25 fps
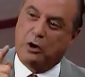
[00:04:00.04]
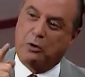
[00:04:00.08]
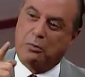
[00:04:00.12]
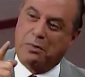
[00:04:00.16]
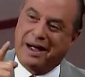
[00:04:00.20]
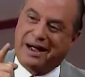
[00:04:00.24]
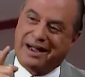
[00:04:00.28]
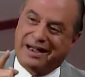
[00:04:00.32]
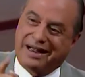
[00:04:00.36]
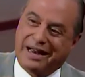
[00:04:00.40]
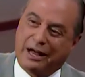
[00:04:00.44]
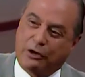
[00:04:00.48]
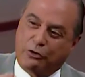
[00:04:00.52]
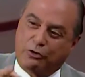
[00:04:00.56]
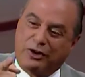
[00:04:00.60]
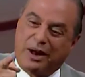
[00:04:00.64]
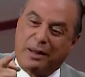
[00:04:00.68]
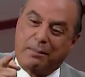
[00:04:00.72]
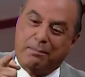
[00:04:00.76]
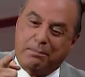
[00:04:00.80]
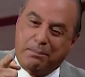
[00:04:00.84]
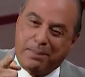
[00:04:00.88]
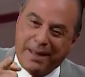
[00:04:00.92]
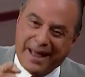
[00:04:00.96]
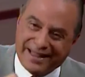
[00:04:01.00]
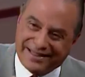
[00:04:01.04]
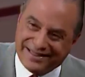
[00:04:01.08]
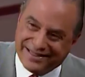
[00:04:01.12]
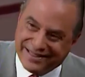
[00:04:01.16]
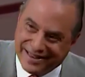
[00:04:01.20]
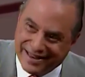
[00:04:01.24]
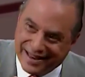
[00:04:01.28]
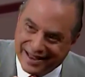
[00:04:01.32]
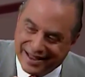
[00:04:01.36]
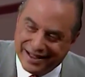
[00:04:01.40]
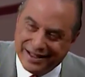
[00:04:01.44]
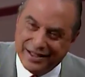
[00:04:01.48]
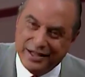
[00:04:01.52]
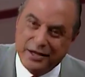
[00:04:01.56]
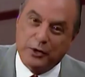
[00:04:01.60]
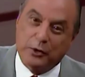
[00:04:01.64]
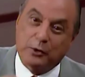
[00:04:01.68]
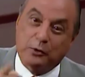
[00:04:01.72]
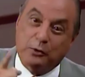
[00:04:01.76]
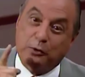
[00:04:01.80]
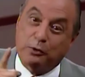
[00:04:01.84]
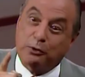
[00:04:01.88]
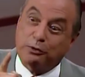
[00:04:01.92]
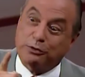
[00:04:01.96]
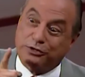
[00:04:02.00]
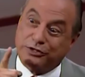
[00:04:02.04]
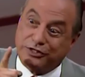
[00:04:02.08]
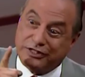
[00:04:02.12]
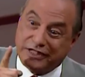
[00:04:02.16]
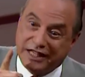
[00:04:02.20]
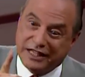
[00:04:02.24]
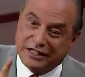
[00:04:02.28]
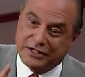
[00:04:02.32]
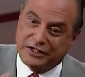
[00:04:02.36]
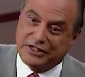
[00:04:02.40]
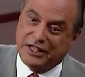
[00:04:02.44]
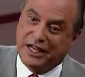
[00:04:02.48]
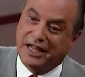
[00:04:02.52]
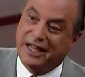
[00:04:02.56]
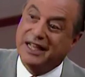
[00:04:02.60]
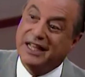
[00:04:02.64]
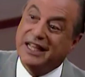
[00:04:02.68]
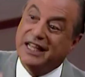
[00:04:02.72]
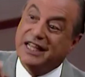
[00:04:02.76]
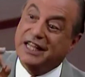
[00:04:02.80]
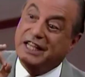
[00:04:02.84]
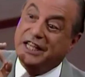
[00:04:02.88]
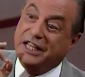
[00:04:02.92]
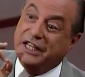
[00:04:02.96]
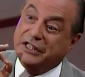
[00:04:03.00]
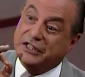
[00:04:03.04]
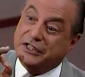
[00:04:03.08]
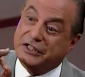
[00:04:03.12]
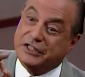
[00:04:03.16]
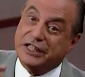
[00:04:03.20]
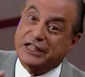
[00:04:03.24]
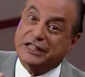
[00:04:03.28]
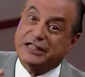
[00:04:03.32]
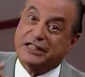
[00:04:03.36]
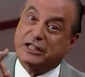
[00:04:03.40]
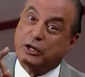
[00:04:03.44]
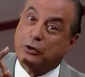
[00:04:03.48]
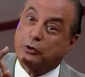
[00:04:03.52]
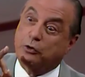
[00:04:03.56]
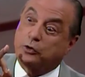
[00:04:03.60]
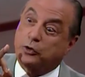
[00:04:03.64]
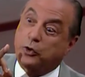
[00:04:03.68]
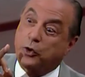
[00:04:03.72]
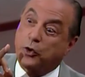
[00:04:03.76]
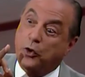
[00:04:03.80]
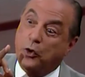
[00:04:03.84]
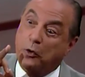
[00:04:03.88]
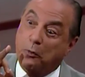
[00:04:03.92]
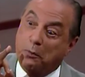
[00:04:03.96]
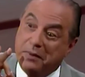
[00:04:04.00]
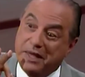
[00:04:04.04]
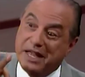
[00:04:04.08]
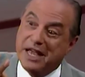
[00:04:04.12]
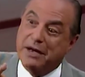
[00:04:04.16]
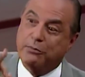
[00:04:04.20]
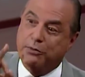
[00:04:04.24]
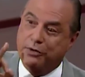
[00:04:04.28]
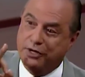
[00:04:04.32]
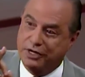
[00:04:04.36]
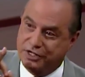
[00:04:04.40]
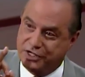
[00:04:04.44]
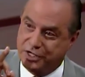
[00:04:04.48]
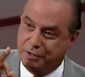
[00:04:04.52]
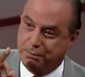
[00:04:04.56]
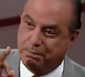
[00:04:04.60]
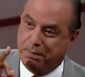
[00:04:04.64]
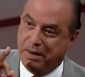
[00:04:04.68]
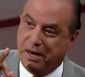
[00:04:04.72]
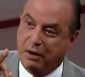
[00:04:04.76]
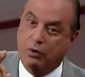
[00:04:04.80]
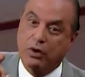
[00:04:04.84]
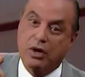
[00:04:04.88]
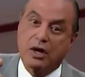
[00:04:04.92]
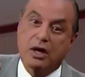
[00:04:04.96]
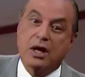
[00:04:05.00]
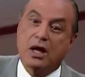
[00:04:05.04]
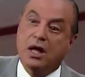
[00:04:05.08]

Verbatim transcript: uma cláusula pétrea, ou seja, existe autonomia municipal.